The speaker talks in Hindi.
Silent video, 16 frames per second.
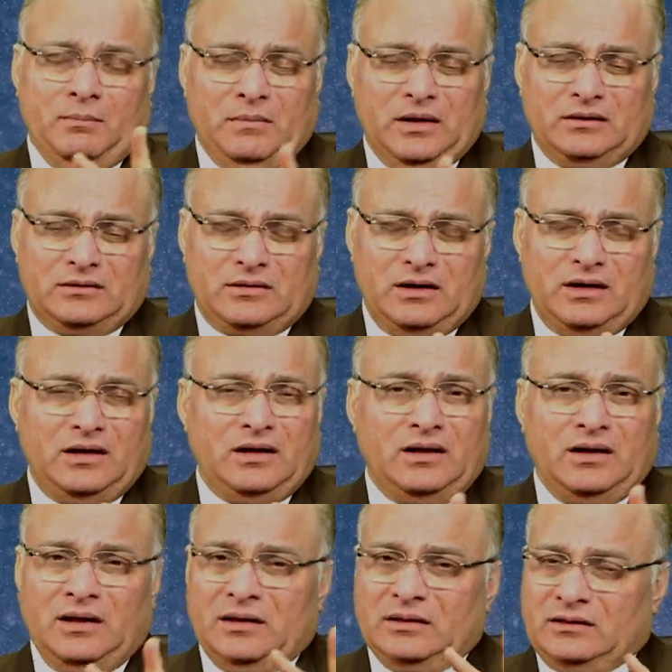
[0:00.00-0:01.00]
मंथली
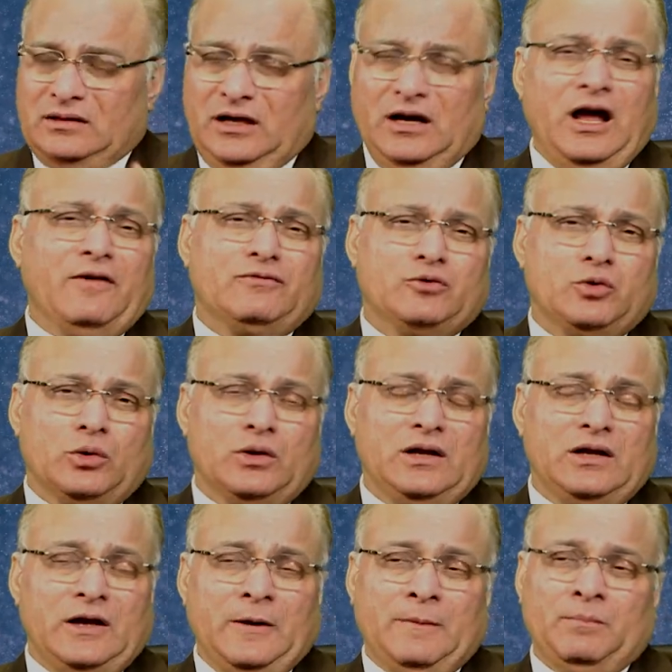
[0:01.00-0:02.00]
तेरह हफ्तों के
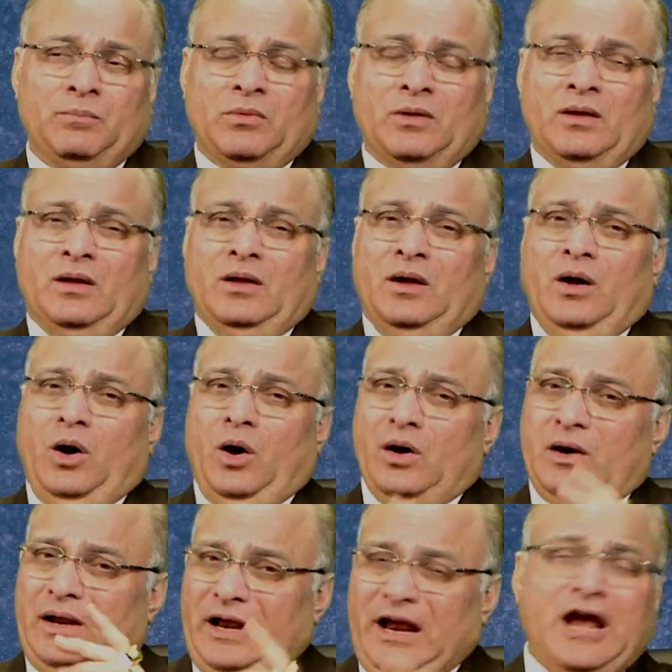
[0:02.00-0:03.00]
लिए
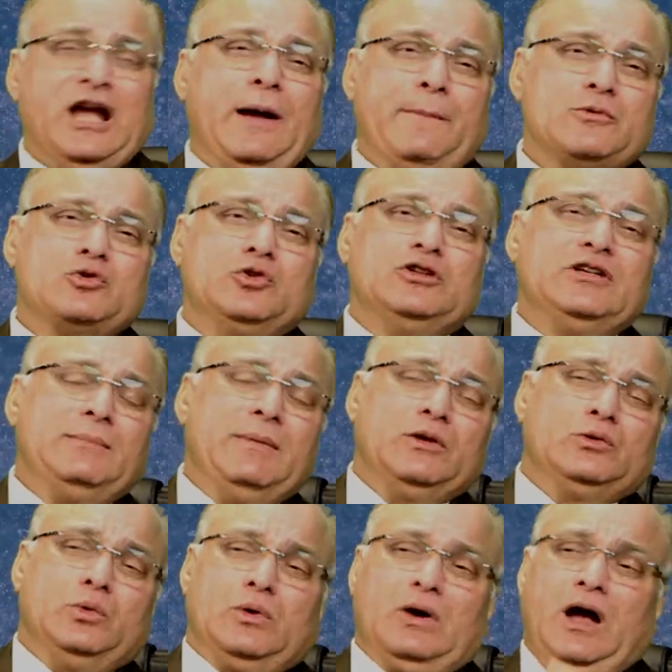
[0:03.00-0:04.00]
और एक अपॉर्चुनिटी
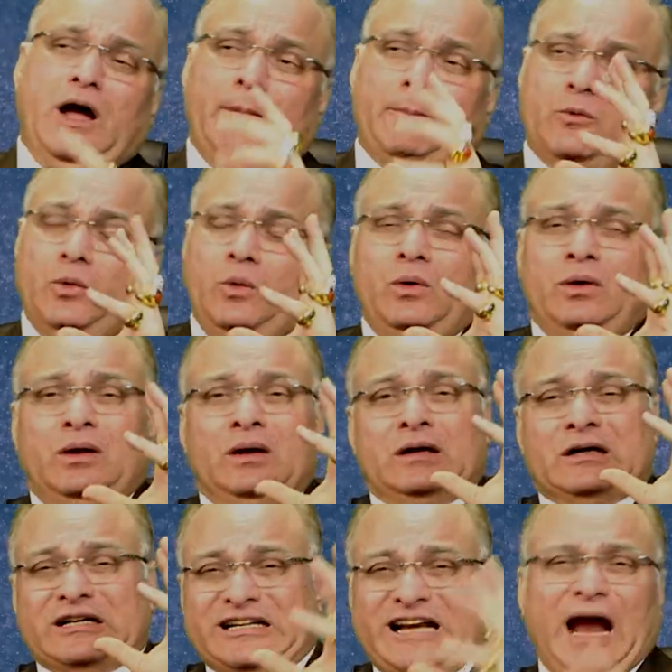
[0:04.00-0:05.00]
मैं दूंगा आपको
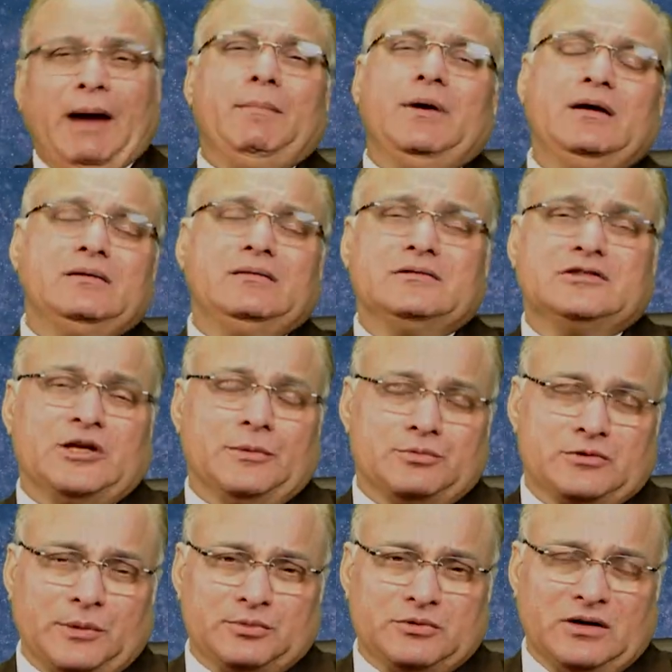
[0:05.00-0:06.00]
डायमंड
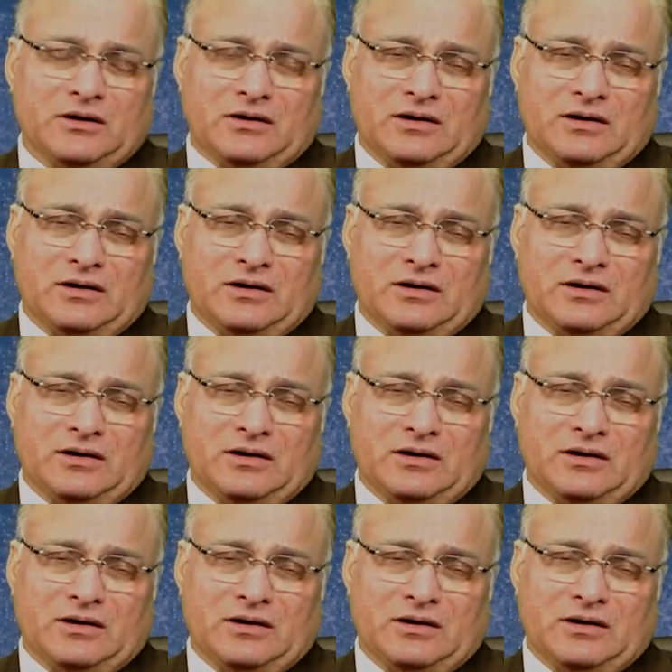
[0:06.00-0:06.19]
सब्सक्रिप्शन